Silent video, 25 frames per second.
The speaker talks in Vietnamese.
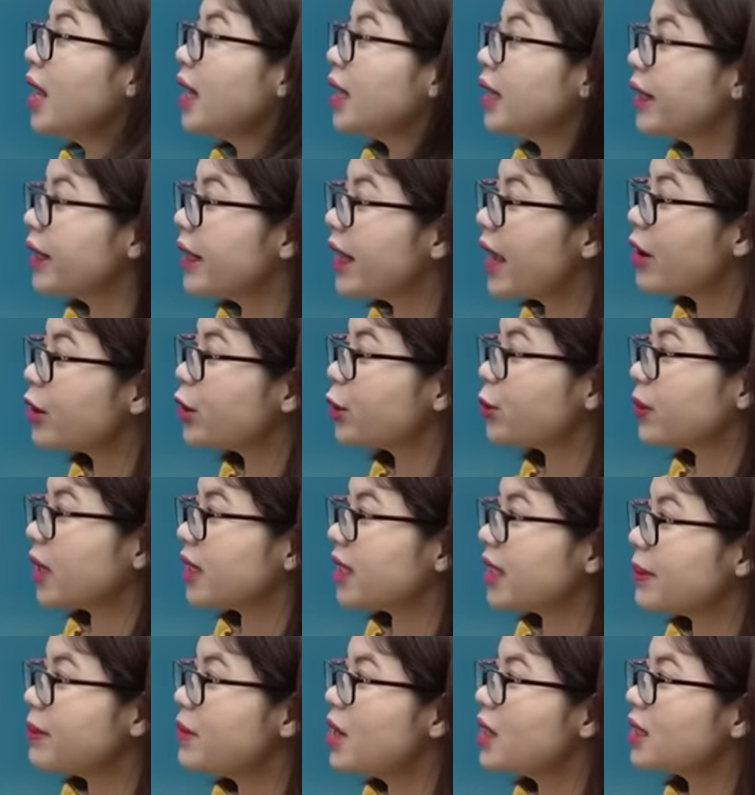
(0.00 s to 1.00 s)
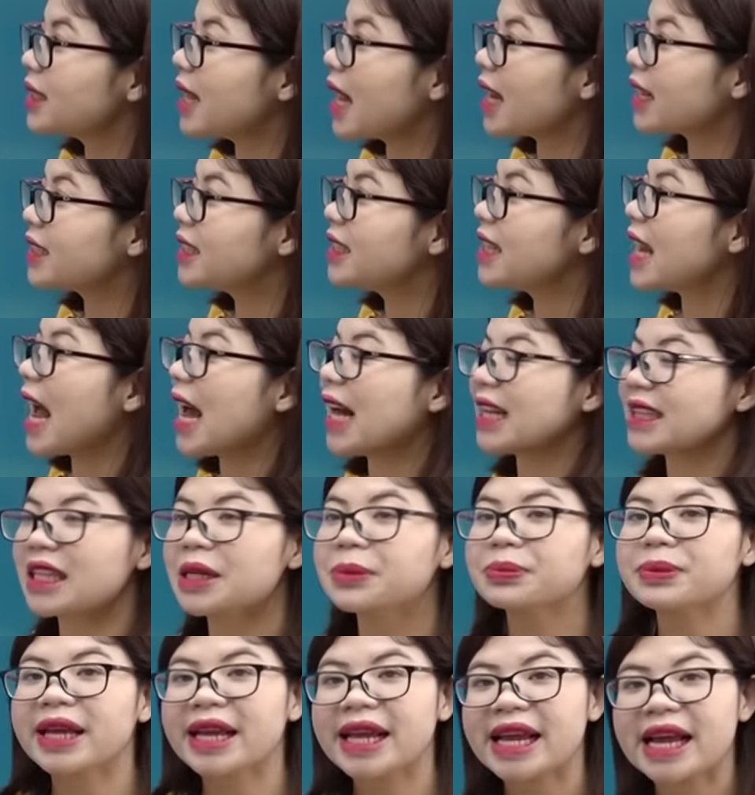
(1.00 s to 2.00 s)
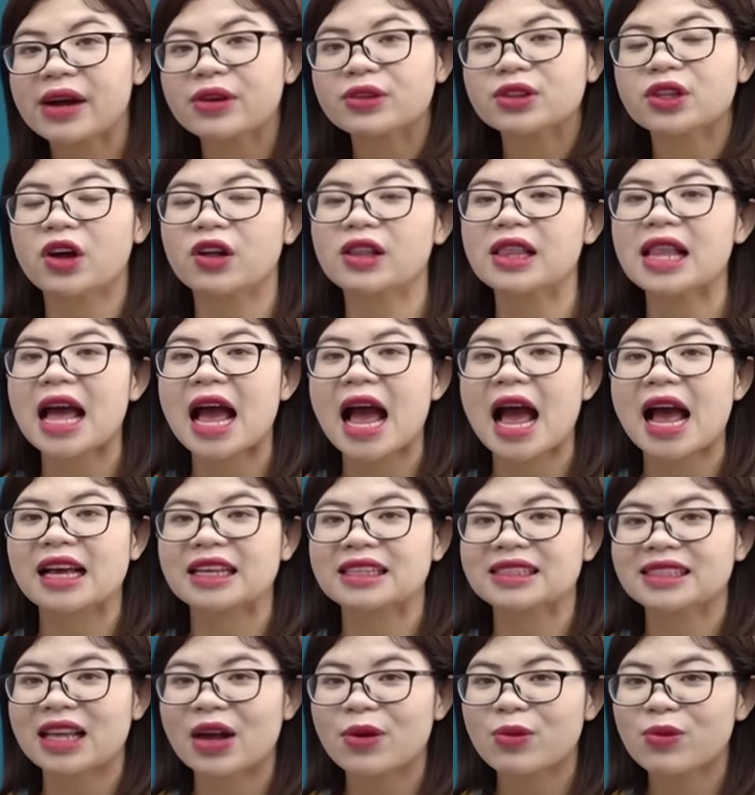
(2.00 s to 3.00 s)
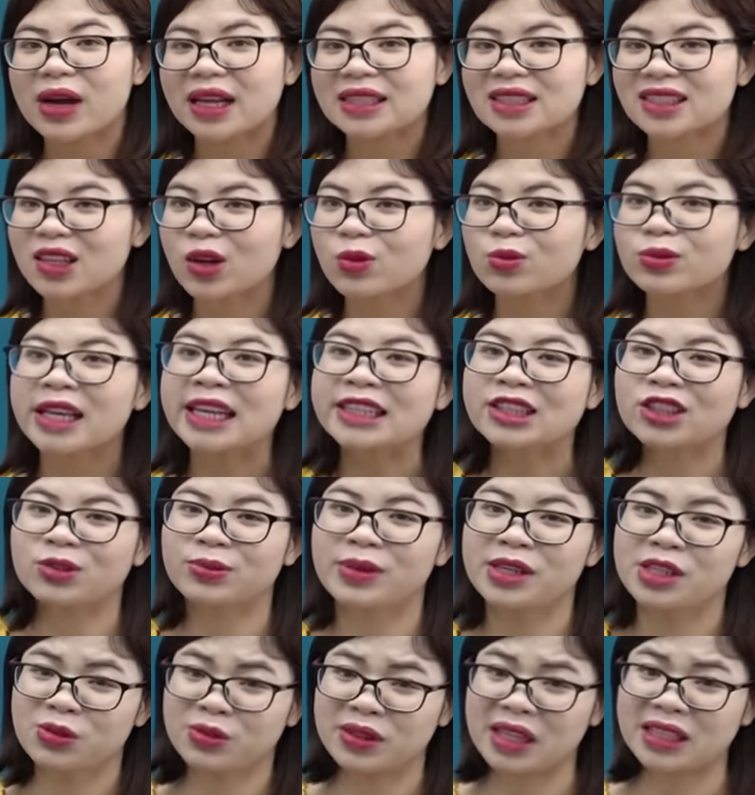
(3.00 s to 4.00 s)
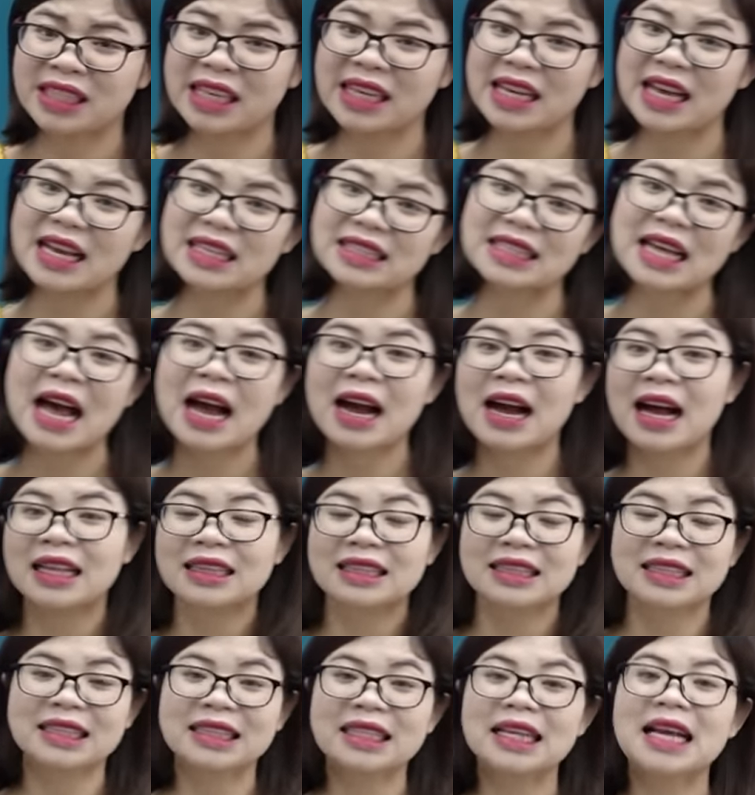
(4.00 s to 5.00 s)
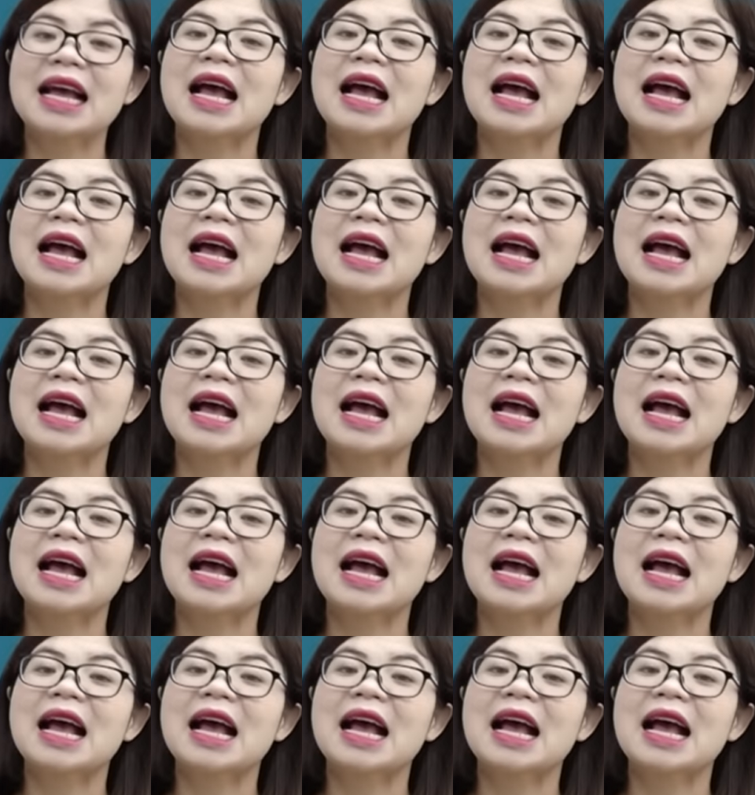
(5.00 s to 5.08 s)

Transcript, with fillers: tiếp theo chúng ta sẽ bước sang chữ hán tiếp theo đó là xong ăn xong thịt rồi bây chúng ta sẽ sang ăn